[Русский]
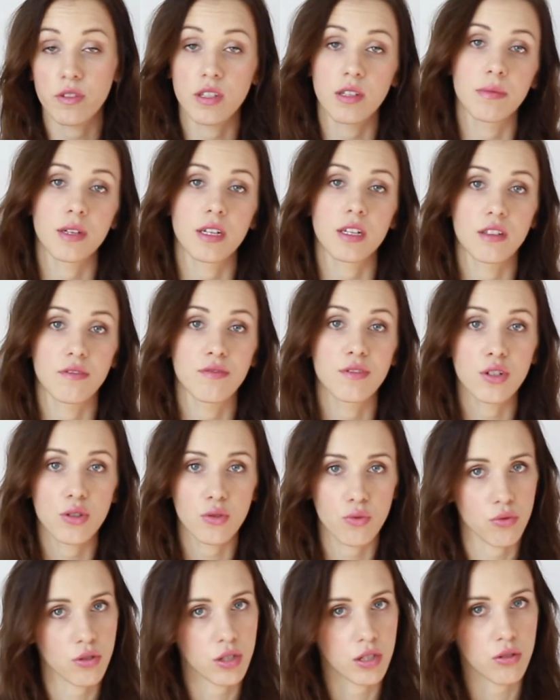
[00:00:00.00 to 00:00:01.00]
вы намерены
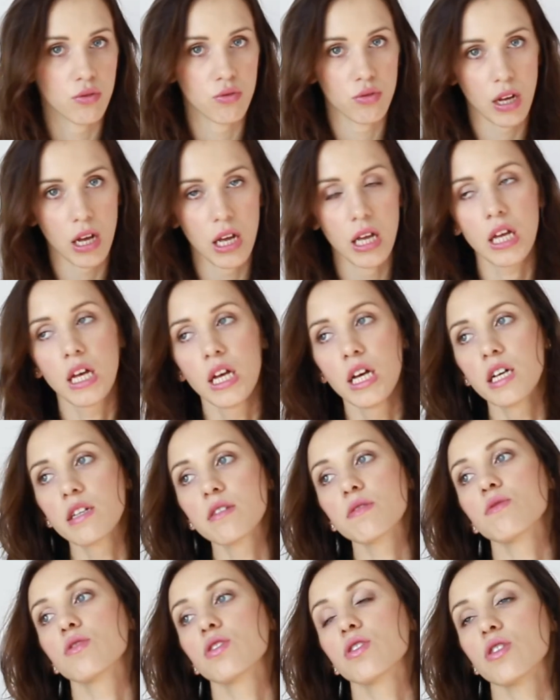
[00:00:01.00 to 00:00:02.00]
вернуться сюда,
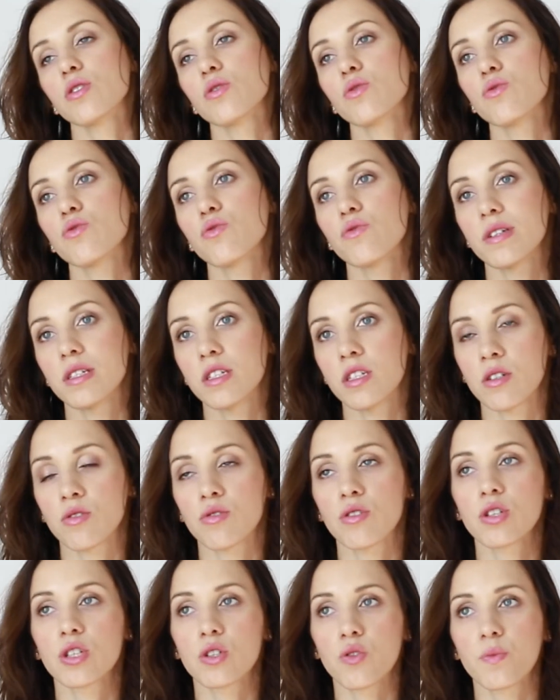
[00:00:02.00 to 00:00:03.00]
в свою страну, вот у вас есть
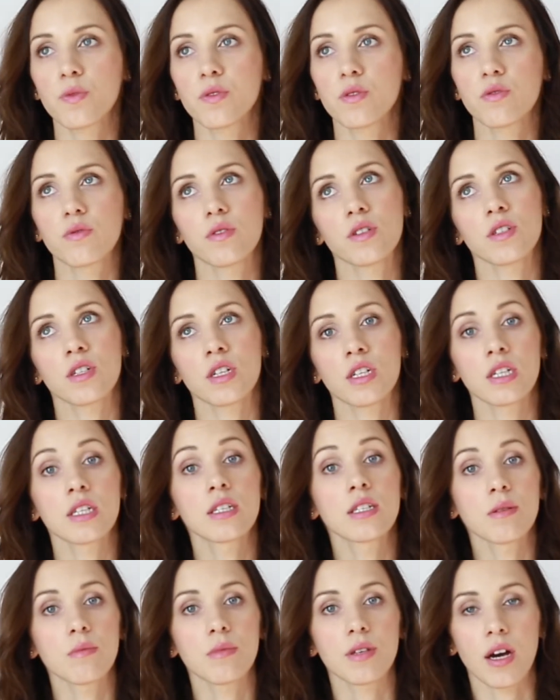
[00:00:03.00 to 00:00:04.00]
какая-то собственность, у вас есть какая-то
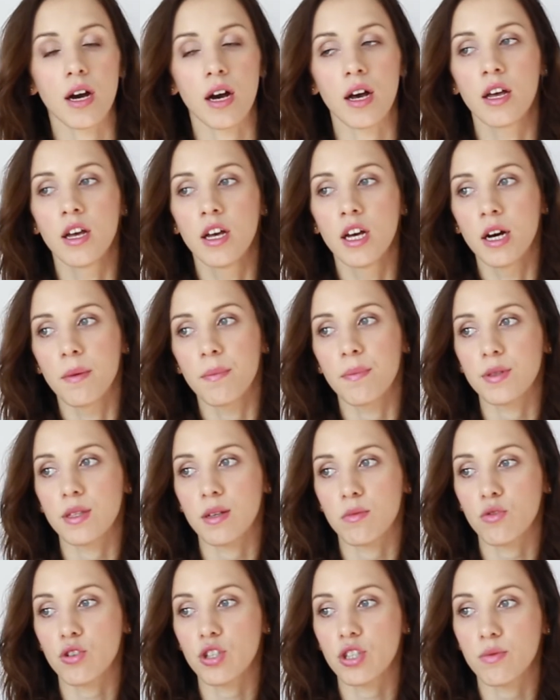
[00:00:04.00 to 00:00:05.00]
семья,
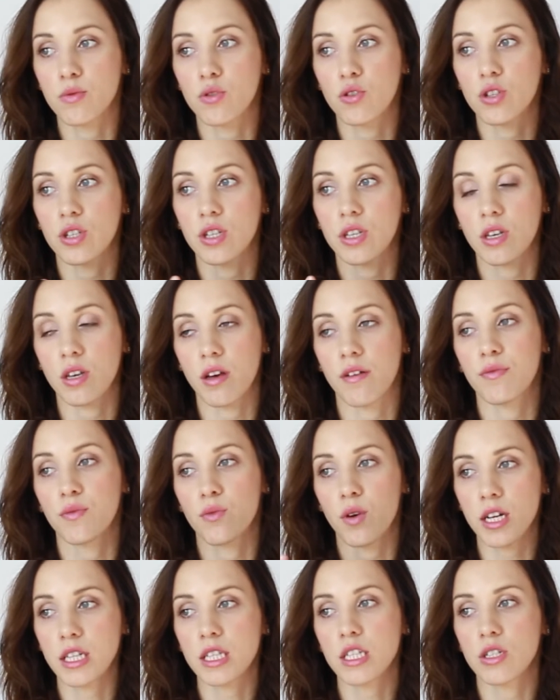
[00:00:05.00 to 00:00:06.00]
потому что все-таки
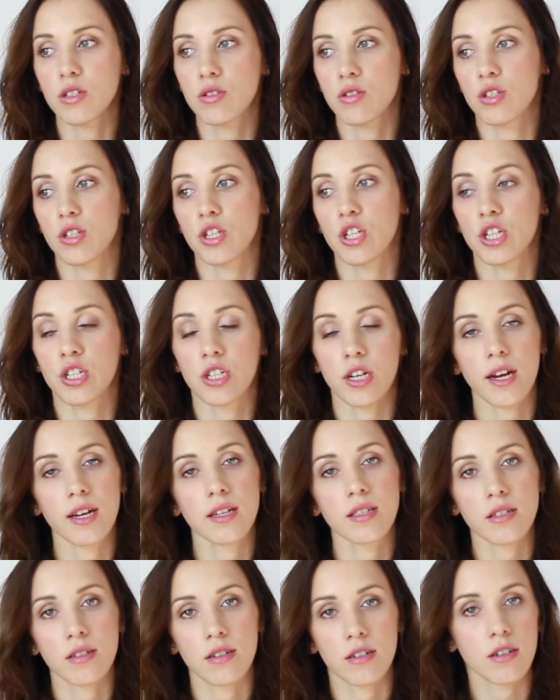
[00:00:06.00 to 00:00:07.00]
F1 не
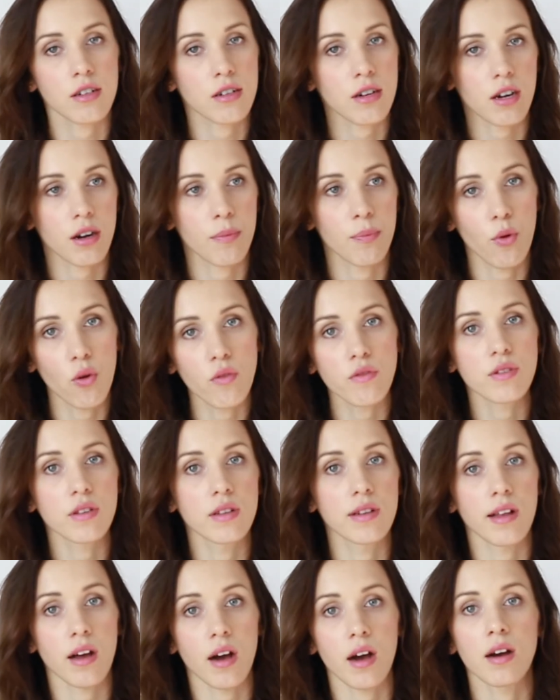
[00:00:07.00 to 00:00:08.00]
считается как
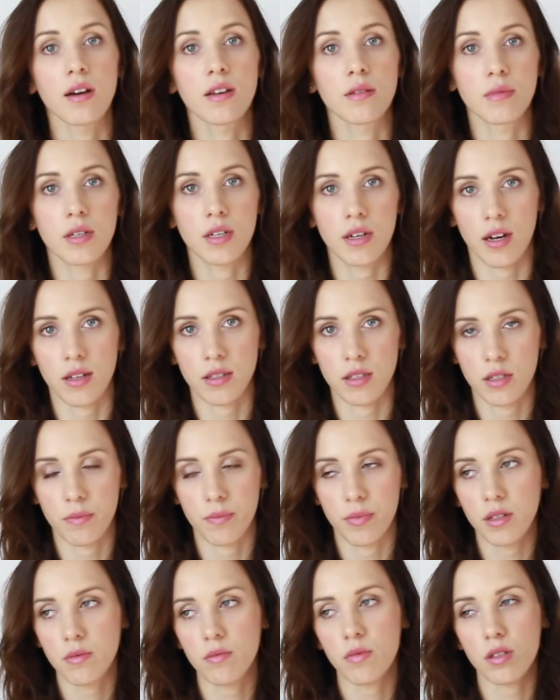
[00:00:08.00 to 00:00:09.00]
повод для иммиграции,
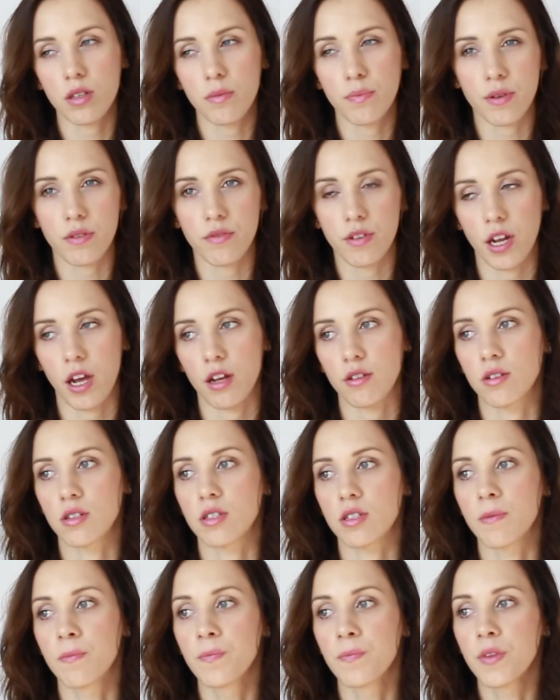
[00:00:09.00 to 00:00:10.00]
поэтому они проверяют
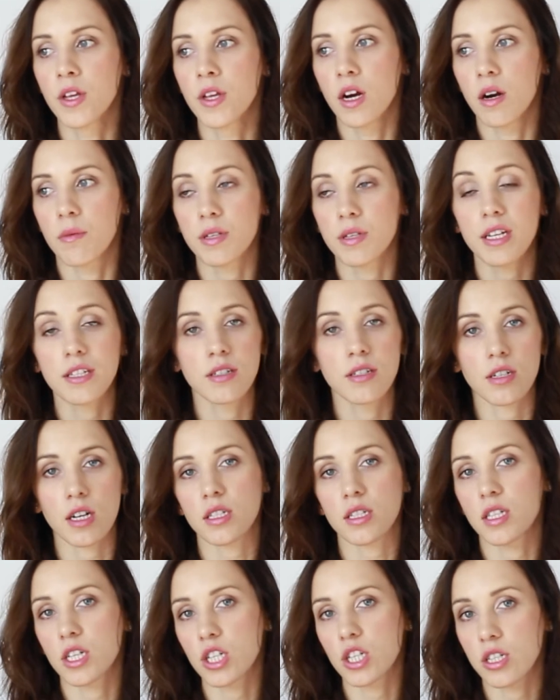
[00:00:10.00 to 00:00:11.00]
это. Мне один
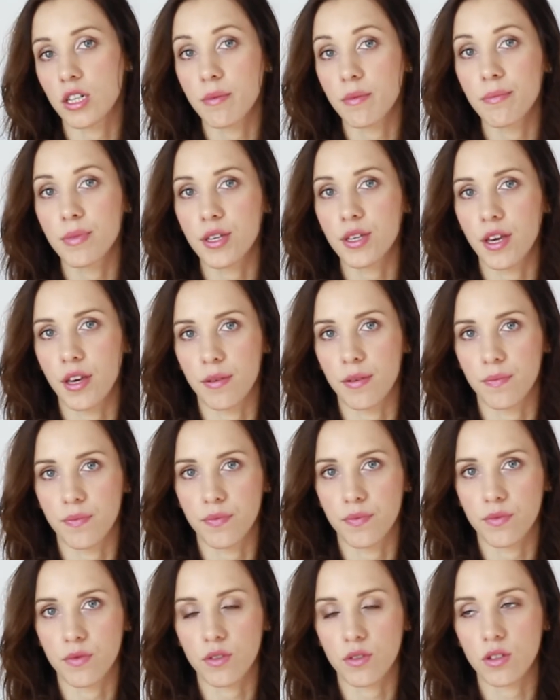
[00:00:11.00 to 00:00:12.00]
раз даже на MBA
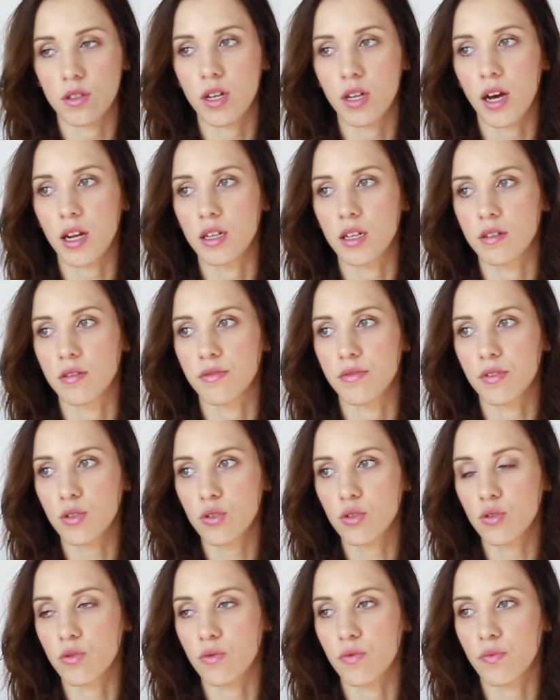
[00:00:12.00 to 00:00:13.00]
не дали
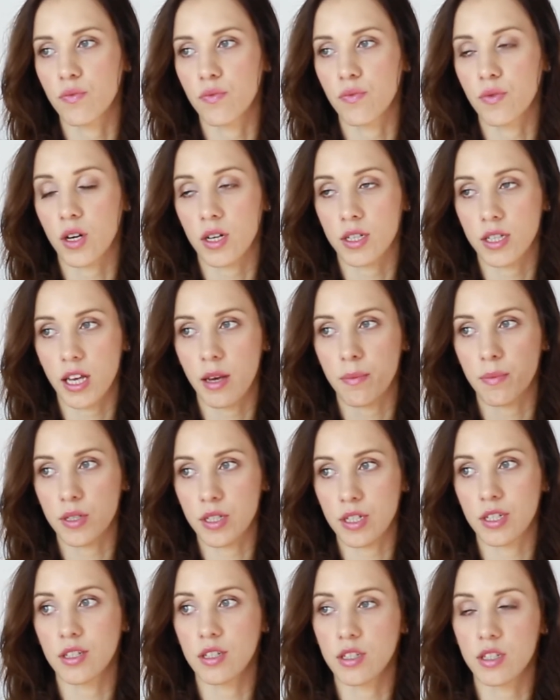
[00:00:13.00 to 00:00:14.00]
визу, когда я
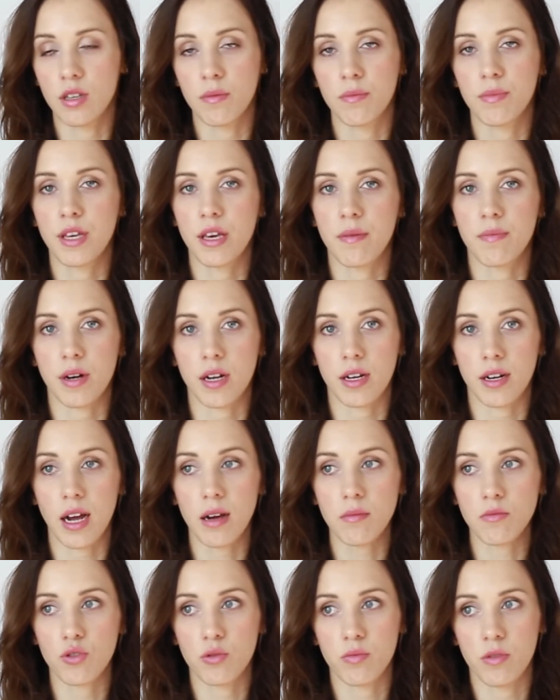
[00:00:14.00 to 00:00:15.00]
посередине
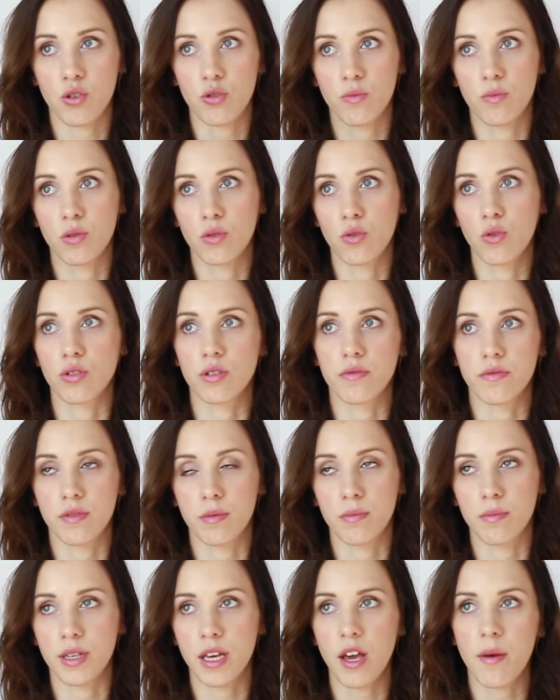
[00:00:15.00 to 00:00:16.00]
MBA-программы, у меня еще был год в
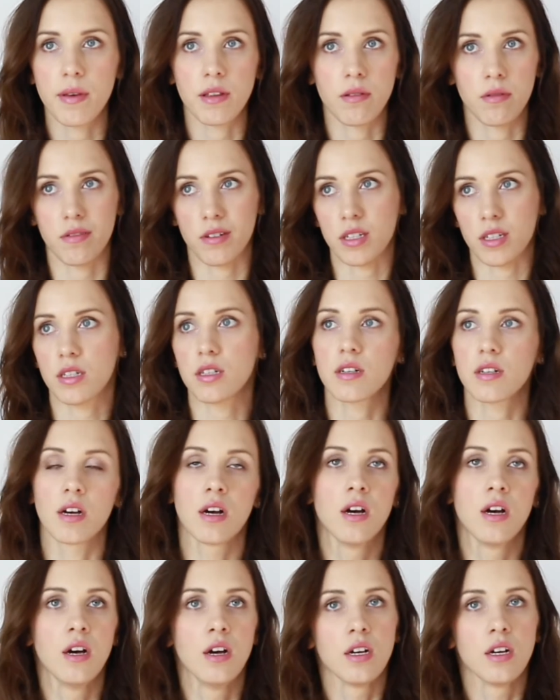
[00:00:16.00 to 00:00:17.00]
MBA, у меня
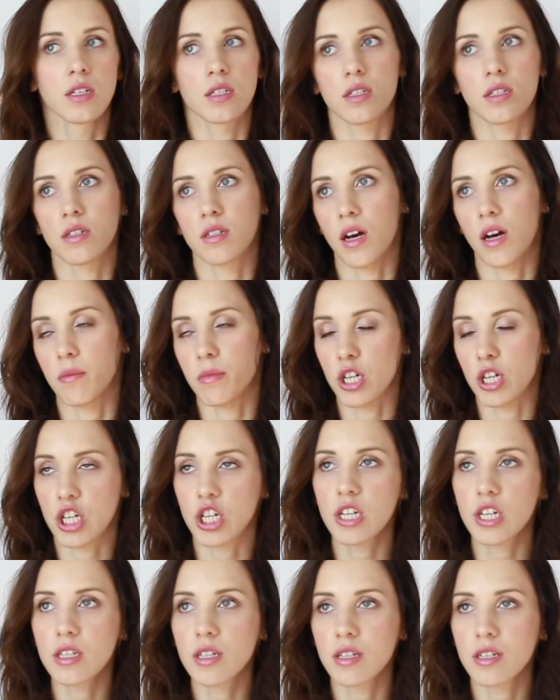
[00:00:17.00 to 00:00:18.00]
квартира, снята
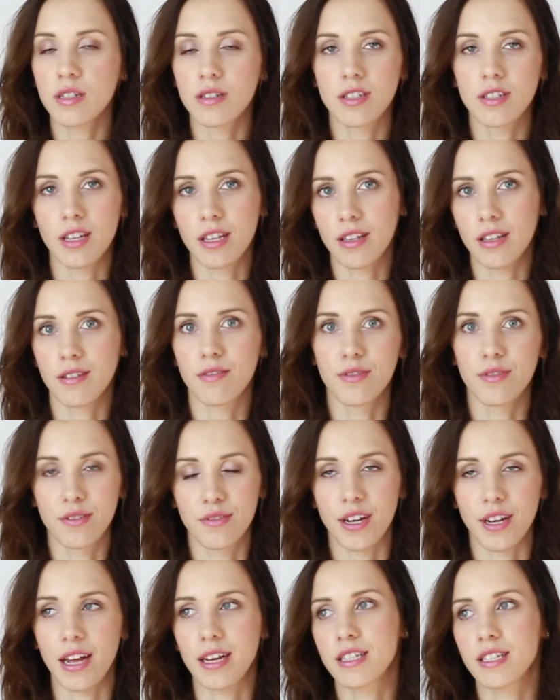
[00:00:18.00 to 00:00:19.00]
машина стоит во
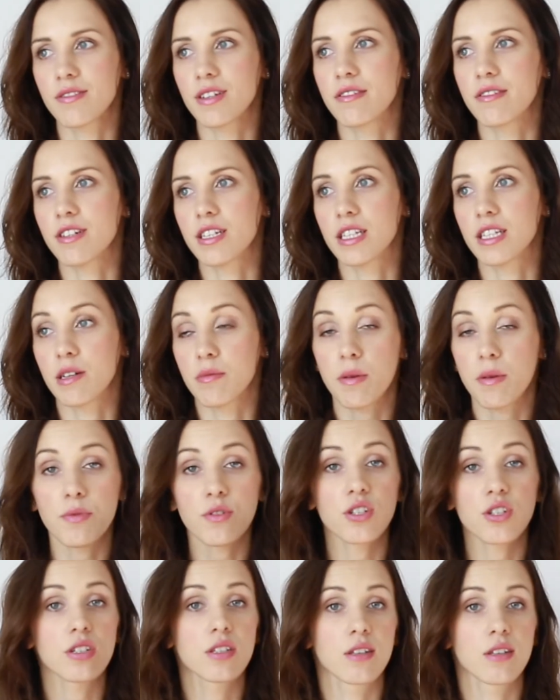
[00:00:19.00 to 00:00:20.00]
дворе своей квартиры, мне
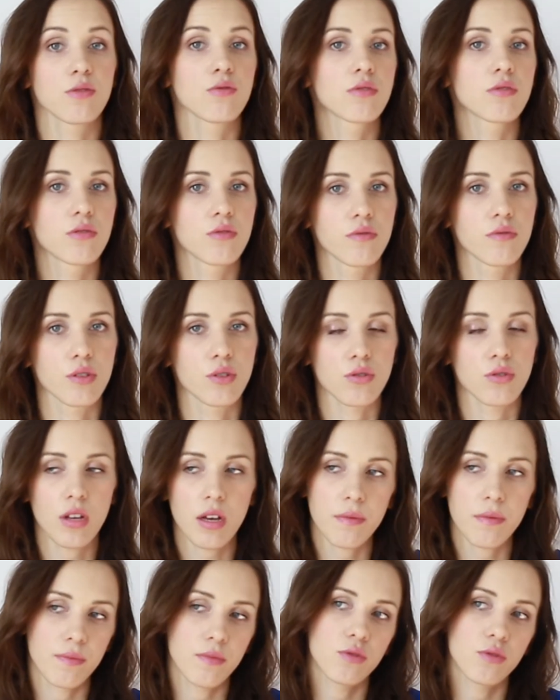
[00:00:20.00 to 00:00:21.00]
просто не дают эту визу.
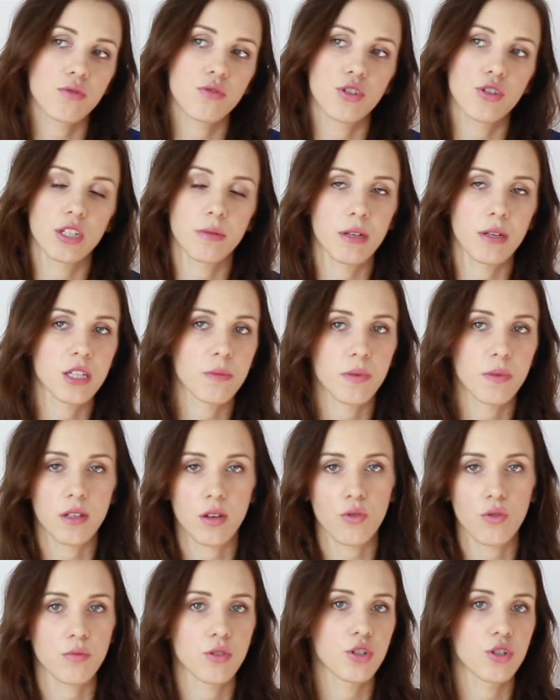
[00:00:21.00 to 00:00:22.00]
я иду через месяц
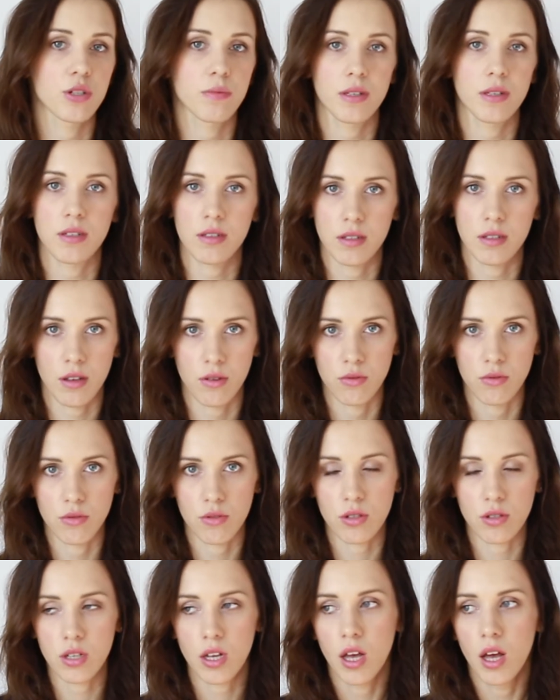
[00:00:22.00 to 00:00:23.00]
подаю, мне через месяц дают.
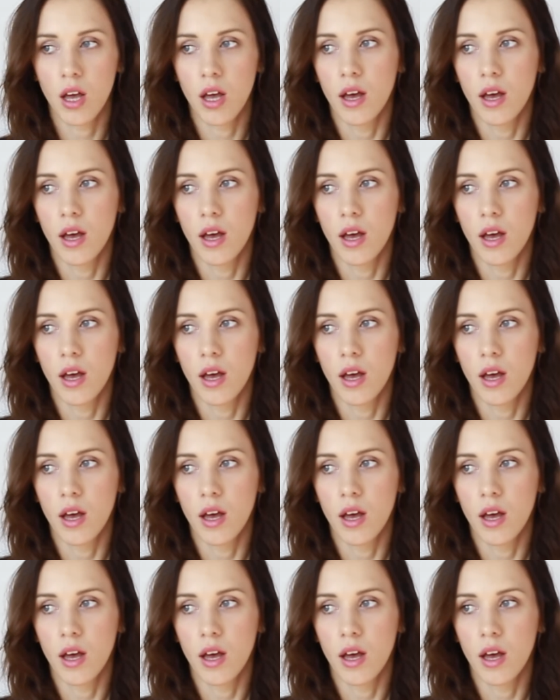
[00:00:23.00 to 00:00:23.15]
То есть